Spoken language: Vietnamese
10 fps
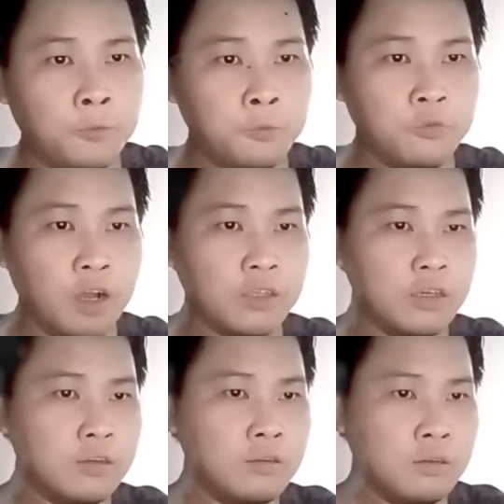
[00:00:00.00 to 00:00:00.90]
Vạn
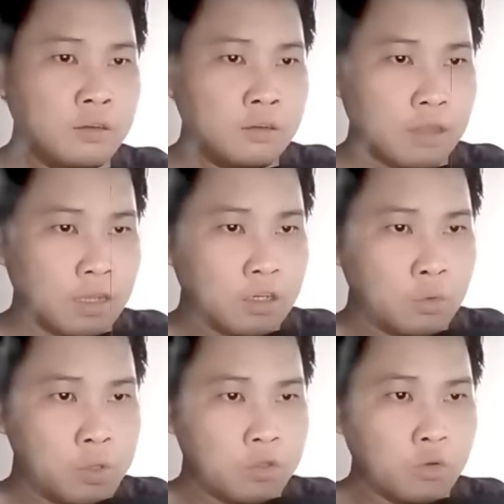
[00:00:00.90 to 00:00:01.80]
nhất Tả Kinh
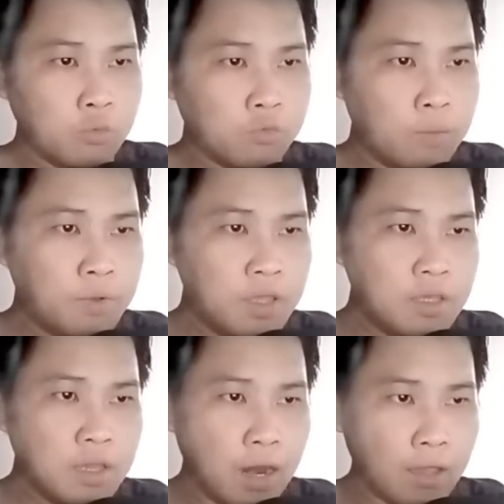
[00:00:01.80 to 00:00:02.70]
Huy dùng pháp khí
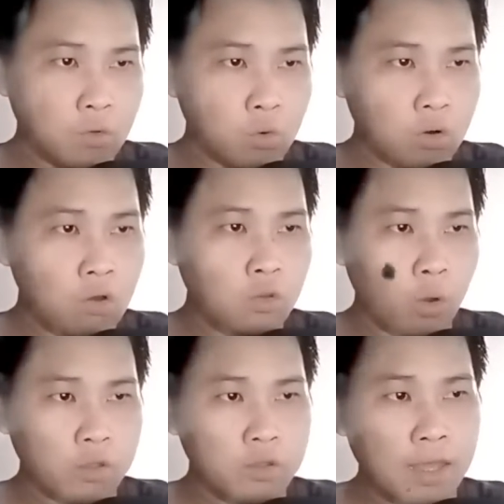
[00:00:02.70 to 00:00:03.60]
ghi lại cuộc đối
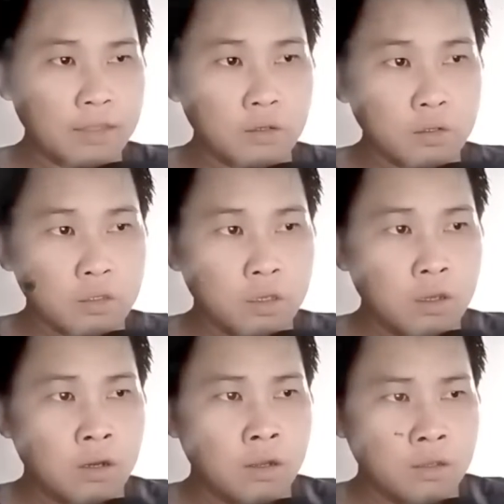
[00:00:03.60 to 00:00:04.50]
thoại giữa hai người,
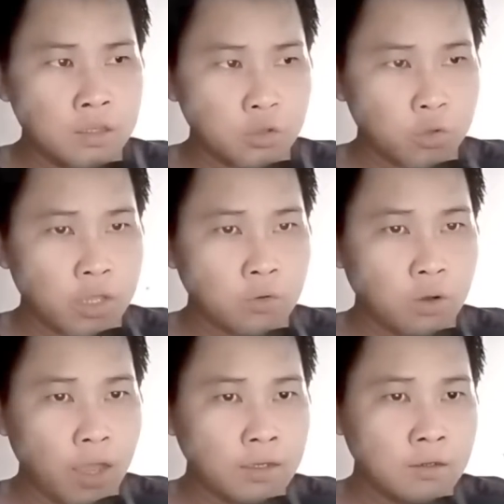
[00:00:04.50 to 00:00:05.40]
thì tội danh của
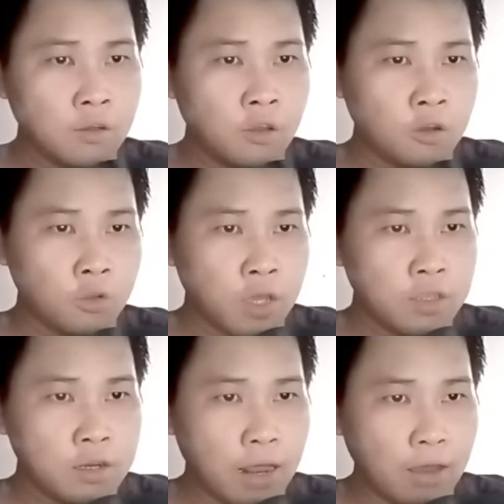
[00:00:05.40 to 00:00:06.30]
hắn có thể
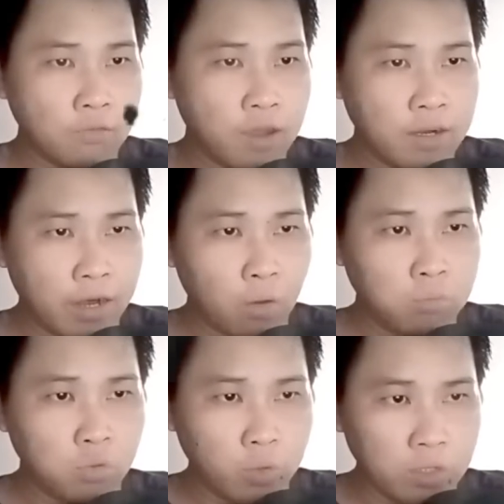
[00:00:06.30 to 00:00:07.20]
như là ván đã
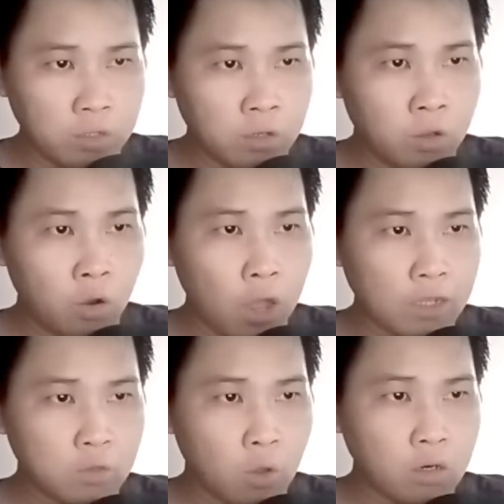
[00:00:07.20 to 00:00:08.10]
đóng thuyền,
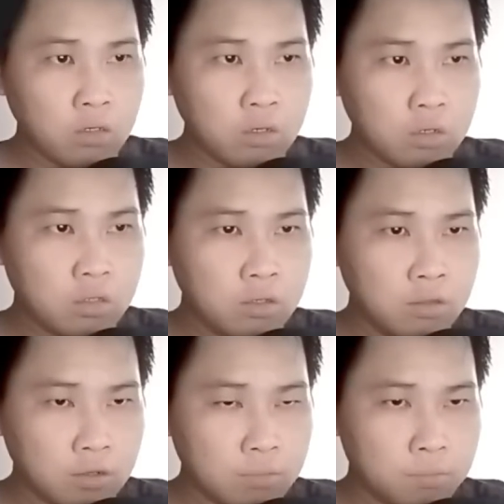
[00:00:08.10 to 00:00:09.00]
hoàn toàn được chứng
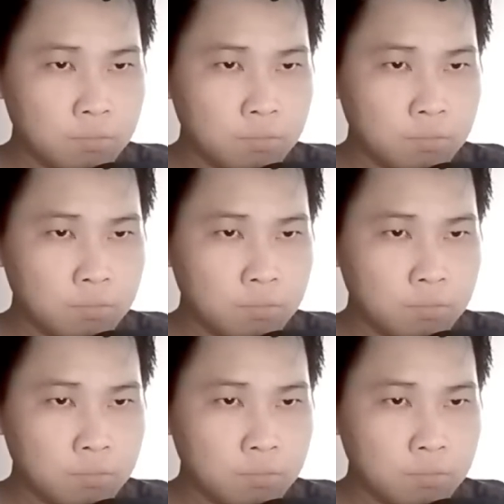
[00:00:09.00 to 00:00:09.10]
thực.